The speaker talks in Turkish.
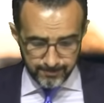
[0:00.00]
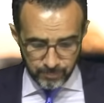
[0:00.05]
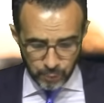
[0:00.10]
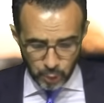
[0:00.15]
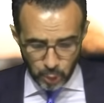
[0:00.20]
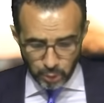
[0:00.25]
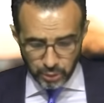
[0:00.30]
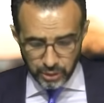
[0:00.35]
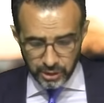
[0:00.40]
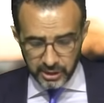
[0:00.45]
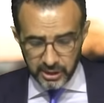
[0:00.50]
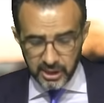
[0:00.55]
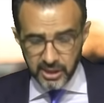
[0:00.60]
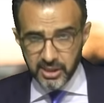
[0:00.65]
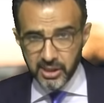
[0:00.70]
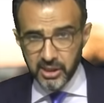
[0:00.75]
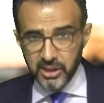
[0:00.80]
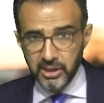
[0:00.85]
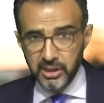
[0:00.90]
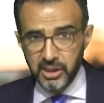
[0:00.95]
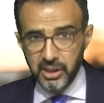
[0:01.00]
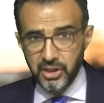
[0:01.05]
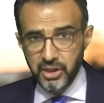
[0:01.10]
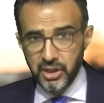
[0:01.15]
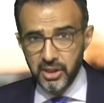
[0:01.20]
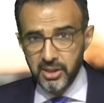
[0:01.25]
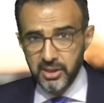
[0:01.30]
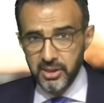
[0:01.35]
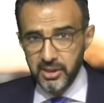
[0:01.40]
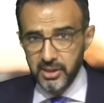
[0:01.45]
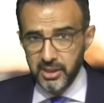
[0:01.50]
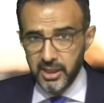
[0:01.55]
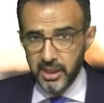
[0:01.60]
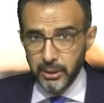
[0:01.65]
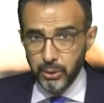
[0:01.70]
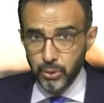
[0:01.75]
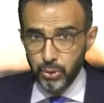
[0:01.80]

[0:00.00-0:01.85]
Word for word: çok ciddi sıkıntı içerisinde,